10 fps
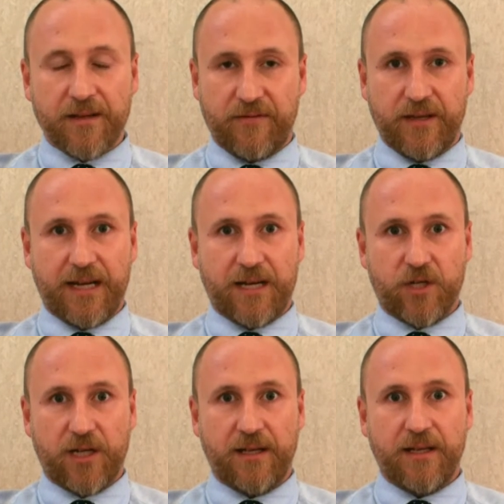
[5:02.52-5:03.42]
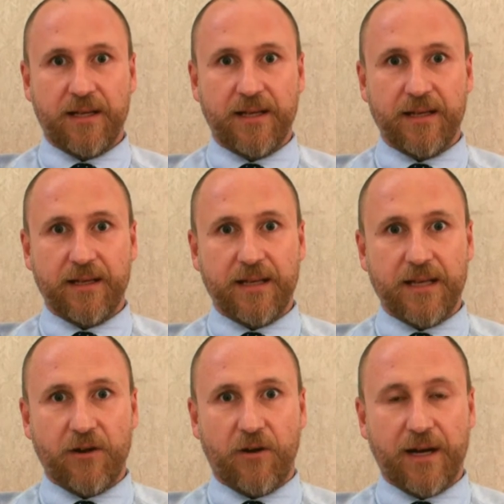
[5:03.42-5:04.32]
l'efficacia eh,
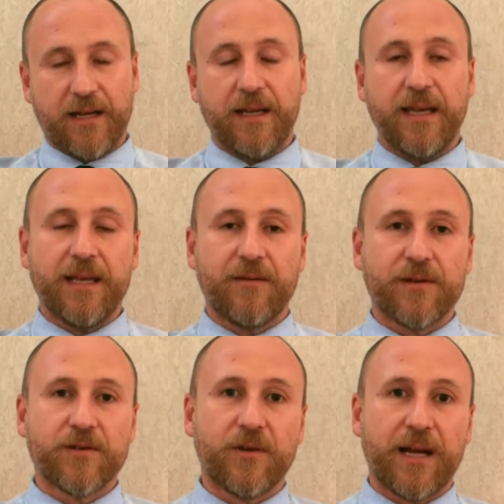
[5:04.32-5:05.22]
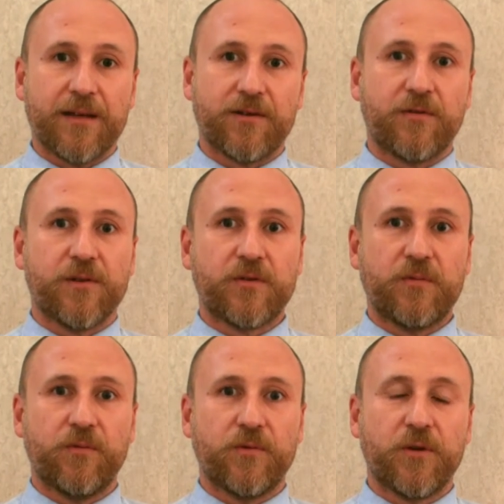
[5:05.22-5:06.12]
dei NOAC e in questo caso a
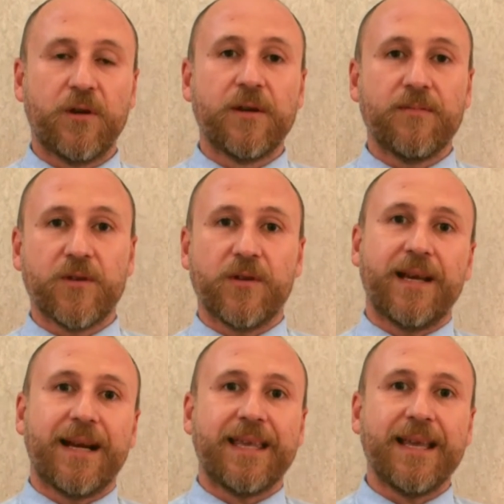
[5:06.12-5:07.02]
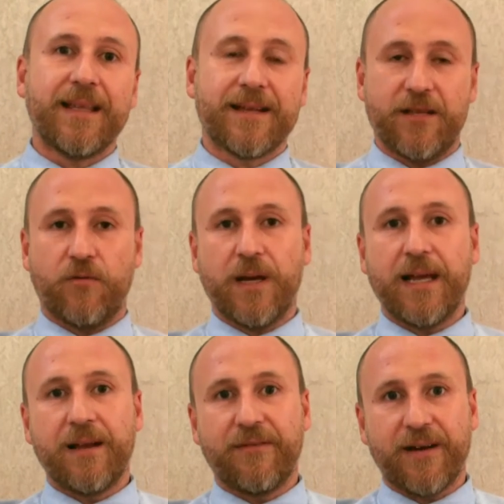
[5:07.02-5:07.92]
questo punto bisognerà chiedersi qual
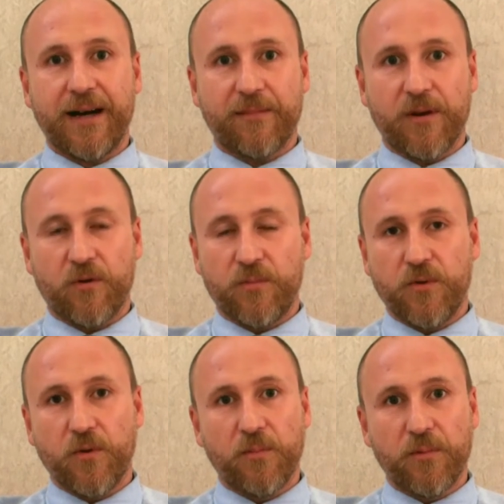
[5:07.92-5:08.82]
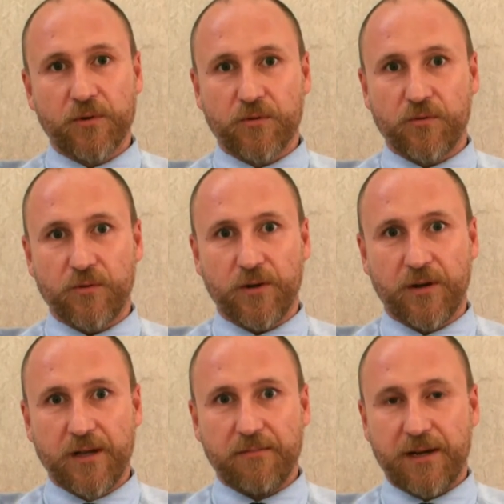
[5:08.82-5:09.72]
è il farmaco più
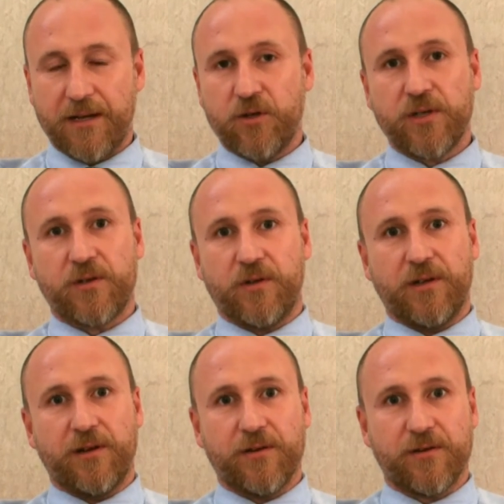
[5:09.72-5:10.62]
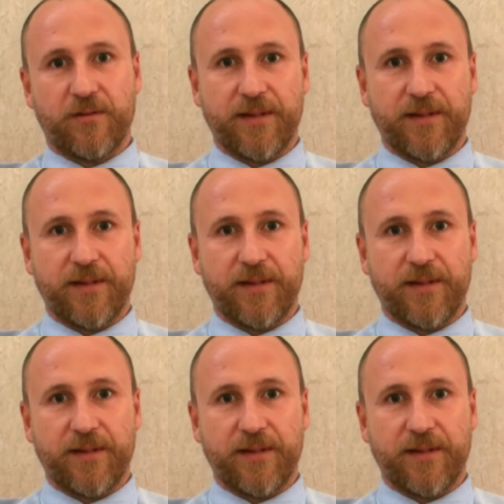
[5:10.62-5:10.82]
opportuno per la gestione del nostro